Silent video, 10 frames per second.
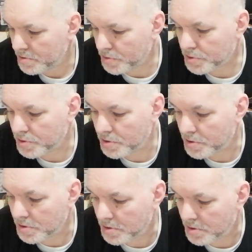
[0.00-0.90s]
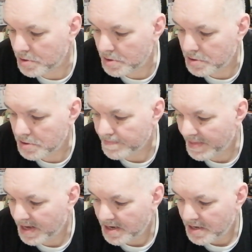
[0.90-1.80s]
Donc, euh,
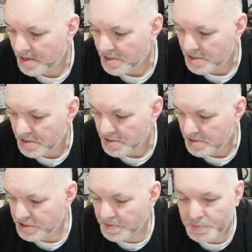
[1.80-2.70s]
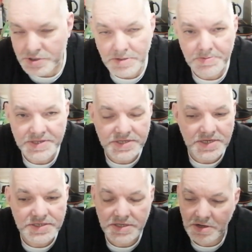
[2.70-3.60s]
s'ils font des
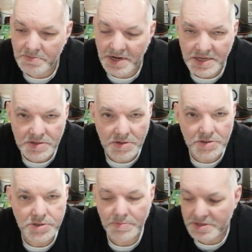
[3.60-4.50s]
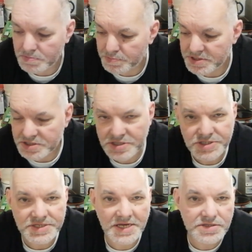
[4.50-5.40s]
bêtises, c'est normal que je leur mette une petite
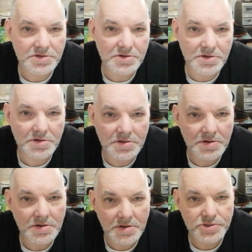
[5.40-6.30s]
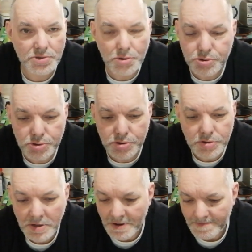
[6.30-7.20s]
kichenette euh, sur le
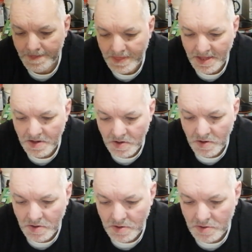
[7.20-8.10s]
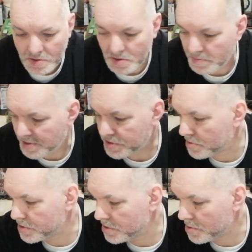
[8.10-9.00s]
cucu. Hein, parce
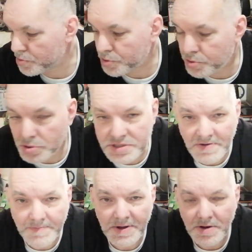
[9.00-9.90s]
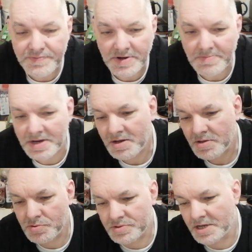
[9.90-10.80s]
que c'est le cucu, ça va pas leur faire mal.
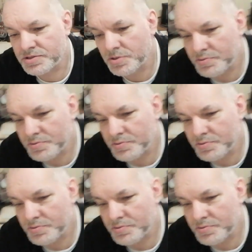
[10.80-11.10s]
Donc, est-ce